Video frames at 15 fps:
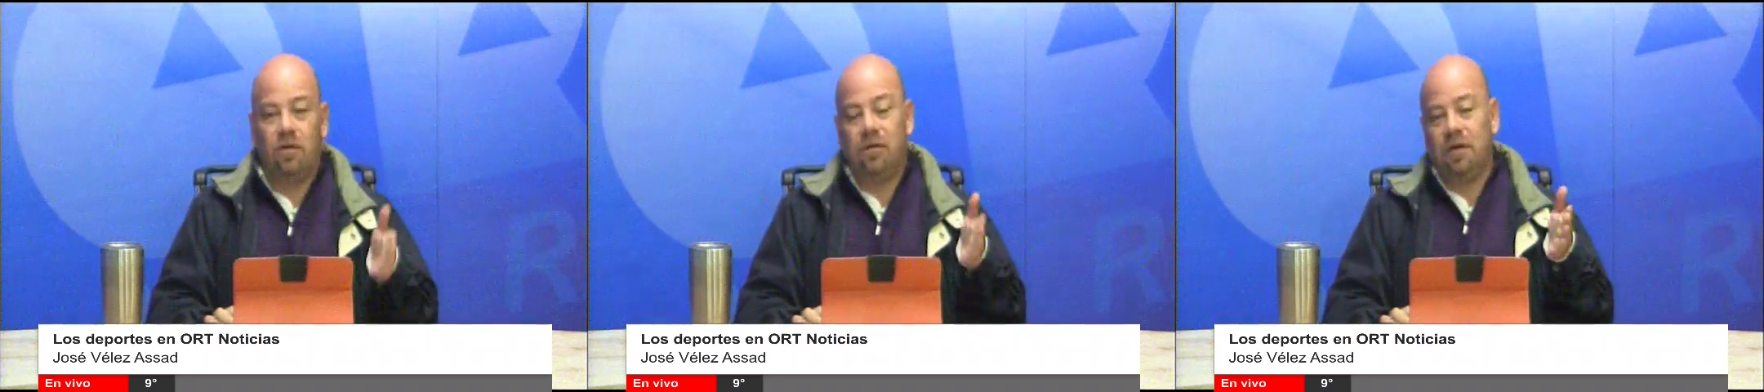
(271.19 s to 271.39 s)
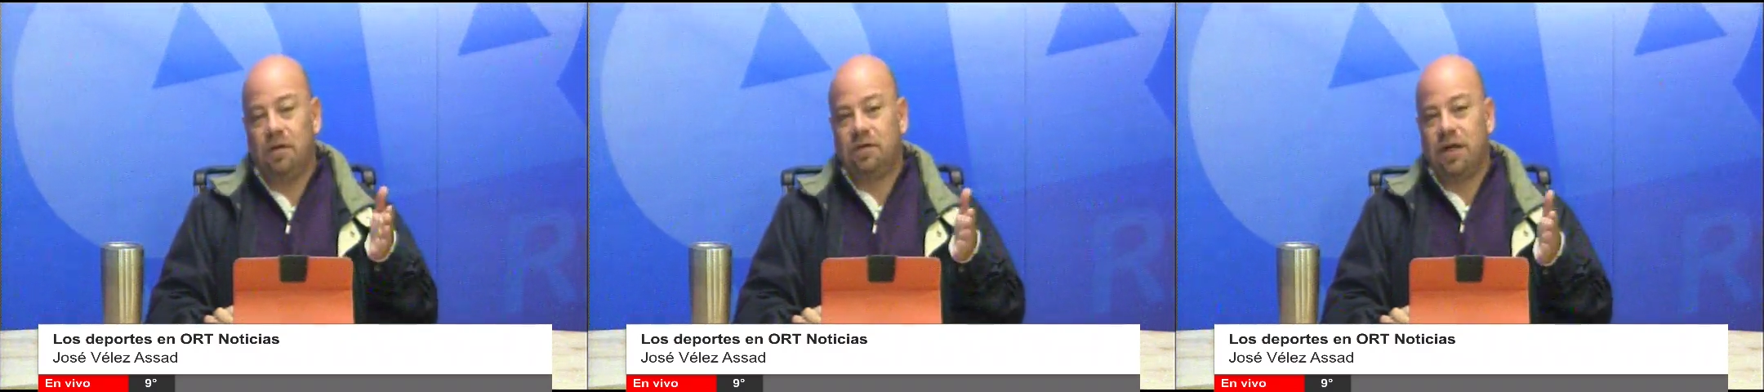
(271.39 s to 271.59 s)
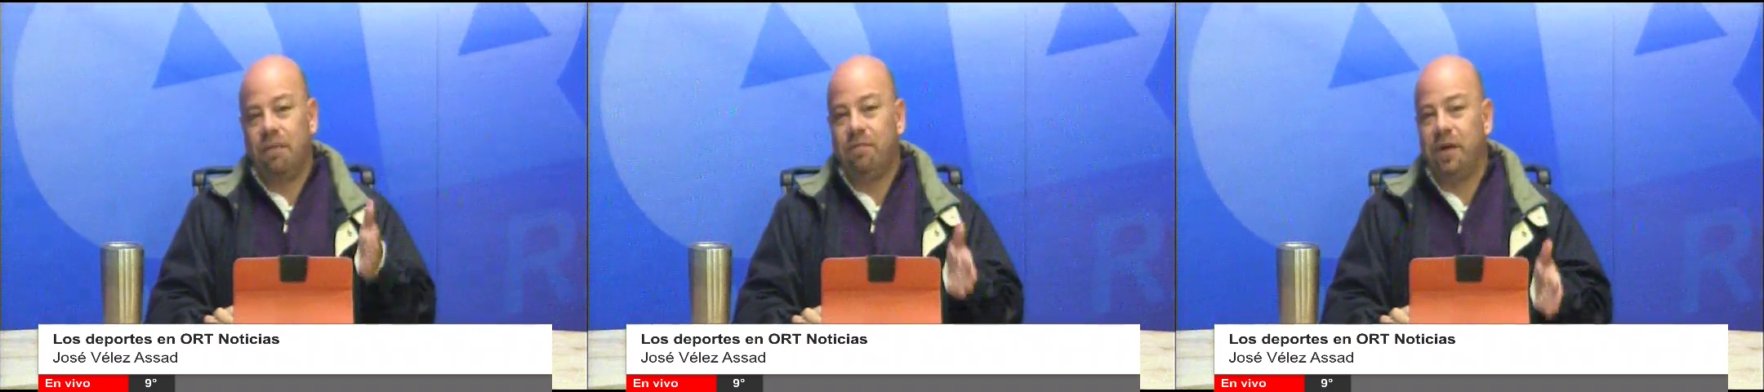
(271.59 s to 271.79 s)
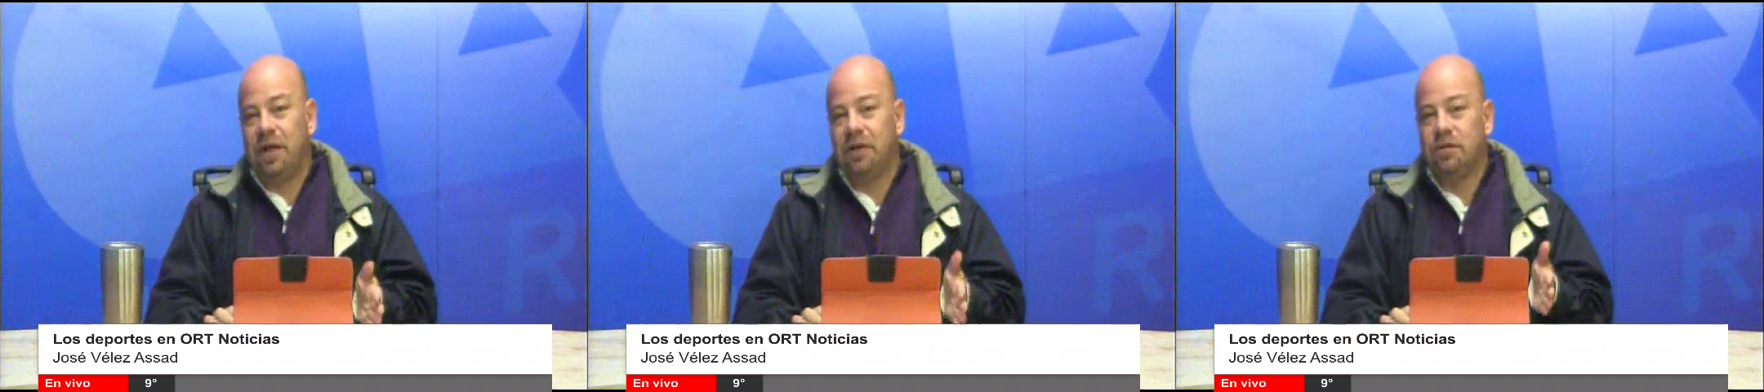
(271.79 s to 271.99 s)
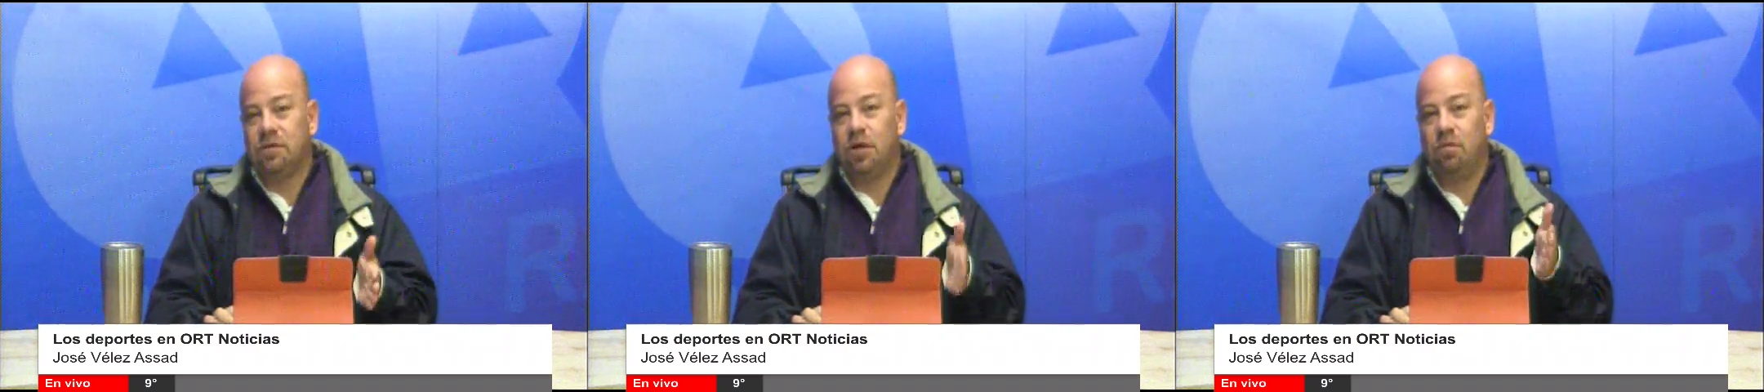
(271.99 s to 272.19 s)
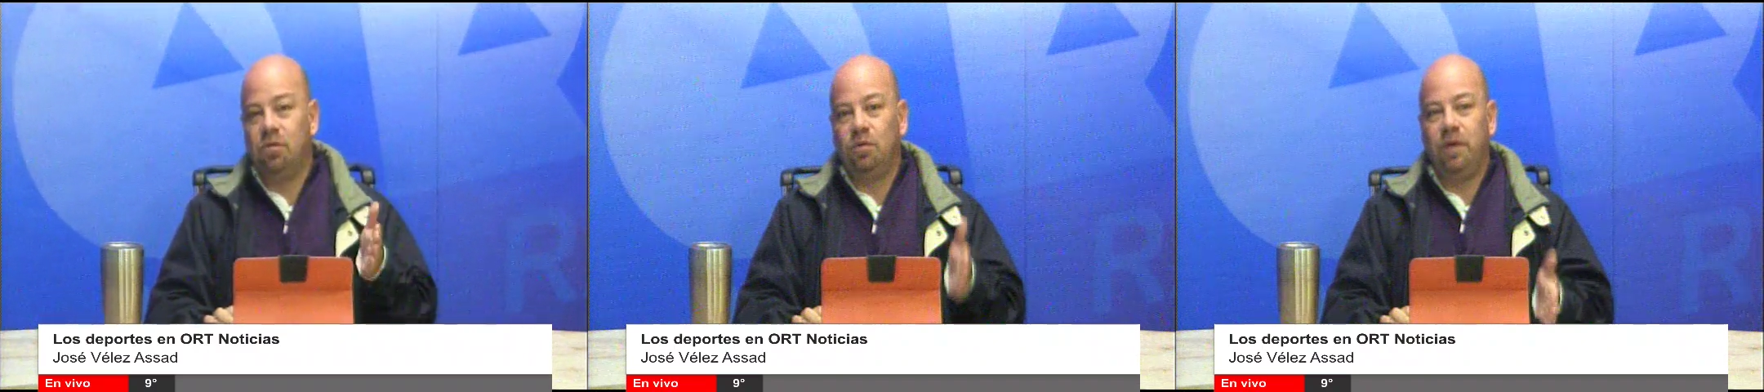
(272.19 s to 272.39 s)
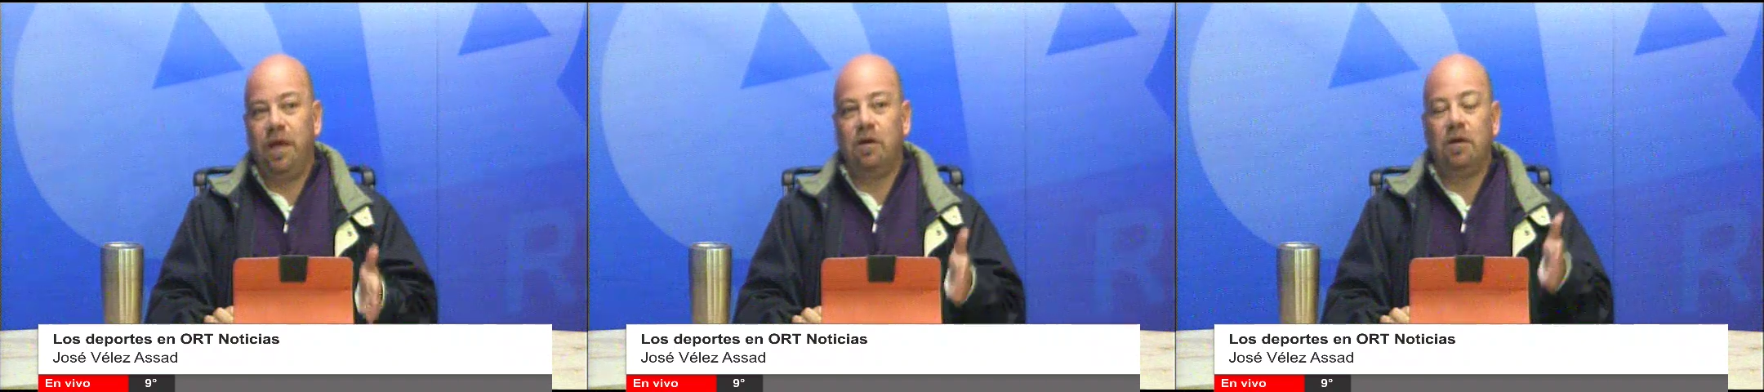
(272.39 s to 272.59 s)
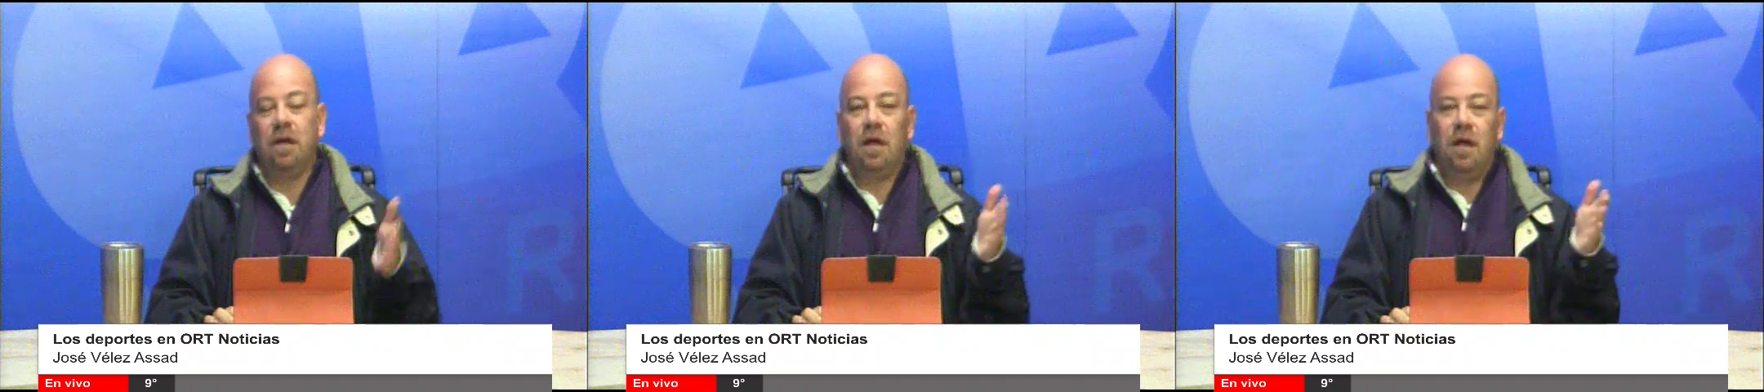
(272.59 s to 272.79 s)
con los campeonatos que
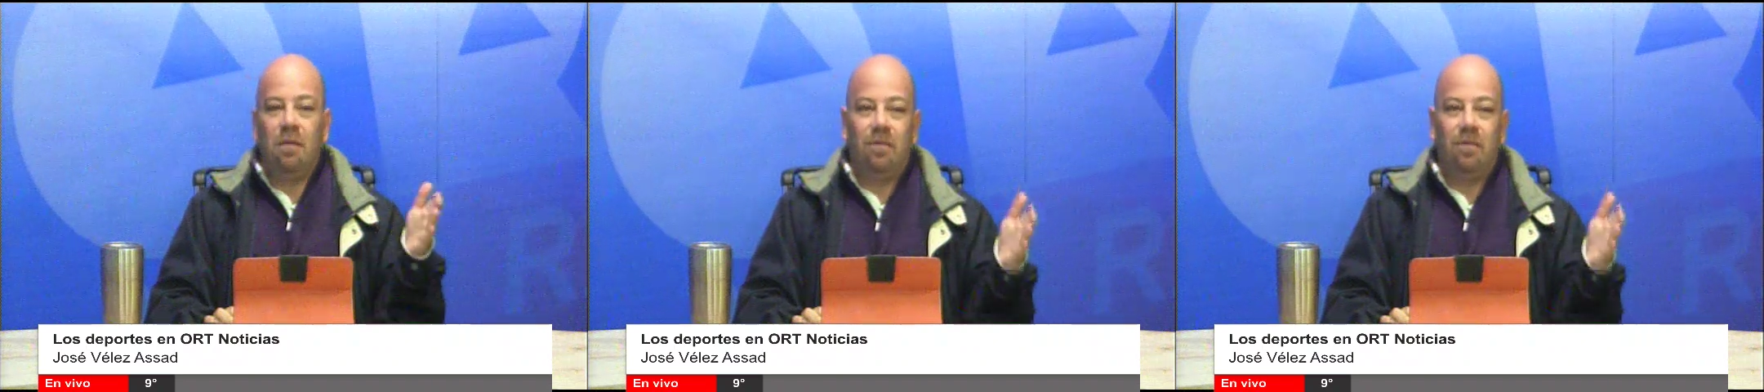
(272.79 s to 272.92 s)
obtuvieron